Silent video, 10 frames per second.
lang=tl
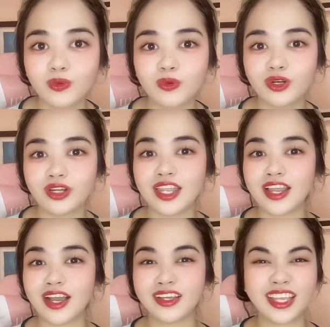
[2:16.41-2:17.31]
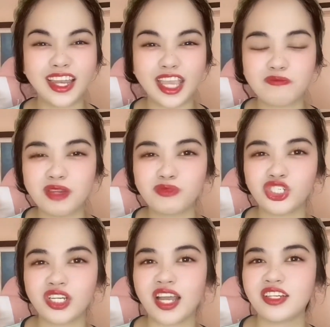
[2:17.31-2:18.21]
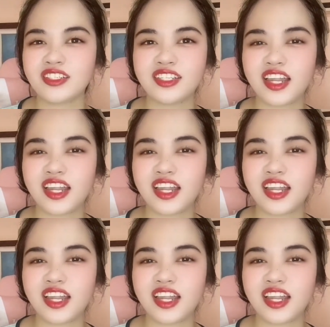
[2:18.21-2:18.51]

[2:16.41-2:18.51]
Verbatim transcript: or kailangan i-label mo siya just